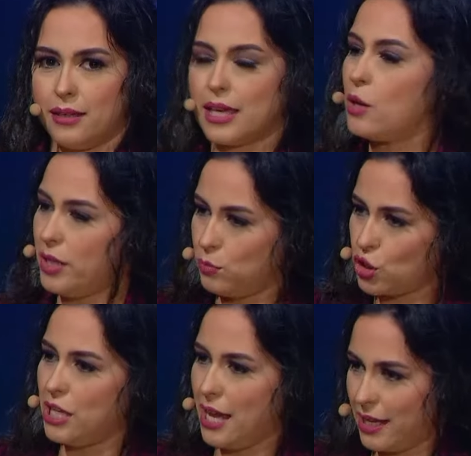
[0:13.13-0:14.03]
كاين واحد
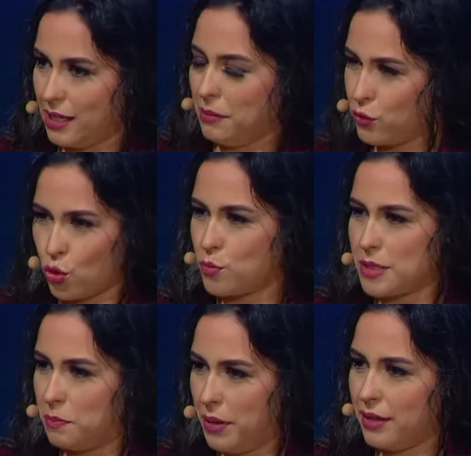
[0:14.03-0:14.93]
المشكل حاليا ما عرفتش
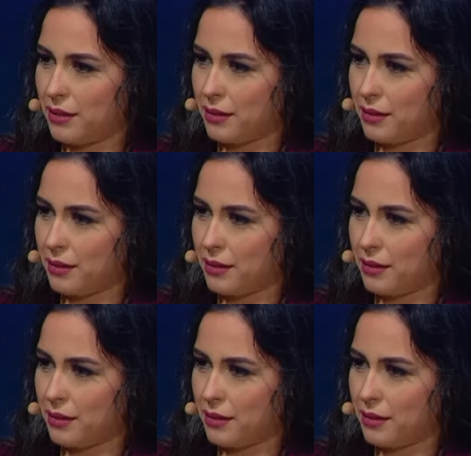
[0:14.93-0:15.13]
متبع